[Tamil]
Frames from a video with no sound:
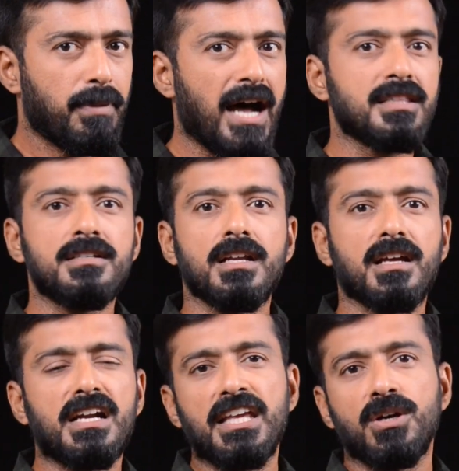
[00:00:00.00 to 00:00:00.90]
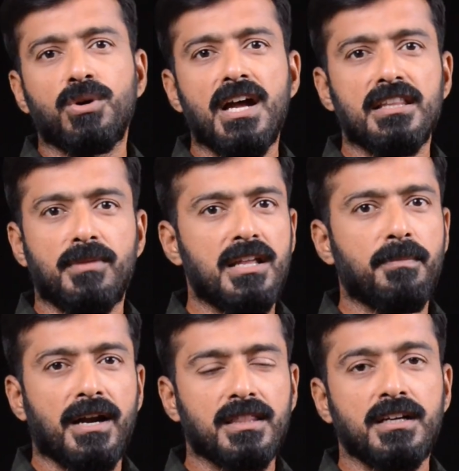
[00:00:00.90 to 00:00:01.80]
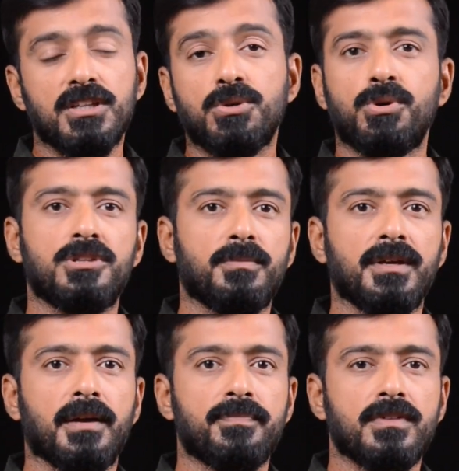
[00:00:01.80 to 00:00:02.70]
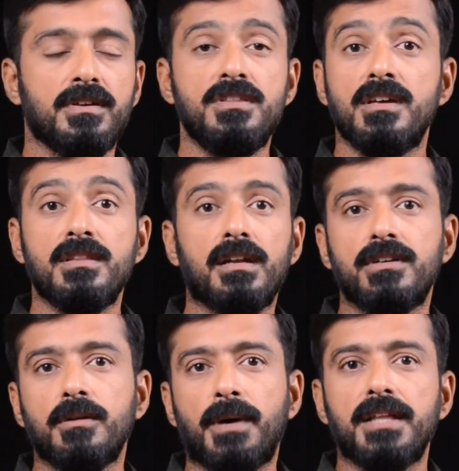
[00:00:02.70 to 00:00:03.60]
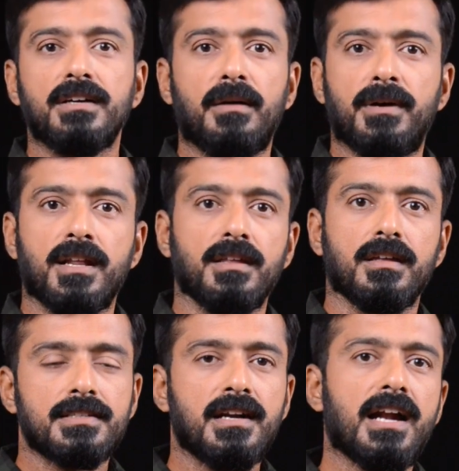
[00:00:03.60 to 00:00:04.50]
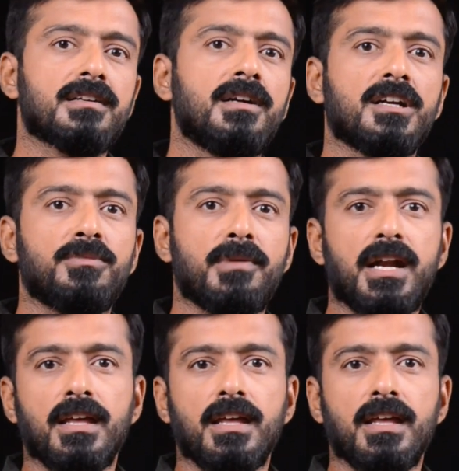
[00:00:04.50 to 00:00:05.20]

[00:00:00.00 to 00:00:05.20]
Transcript: பார்த்துட்டு இருக்கிற நீங்கள் கூட அந்த மாதிரி பணத்தை எடுத்து கொடுத்துருப்பீங்க இது எந்த அளவுக்கு பாதுகாப்பானது சில நாட்களுக்கு முன்னாடி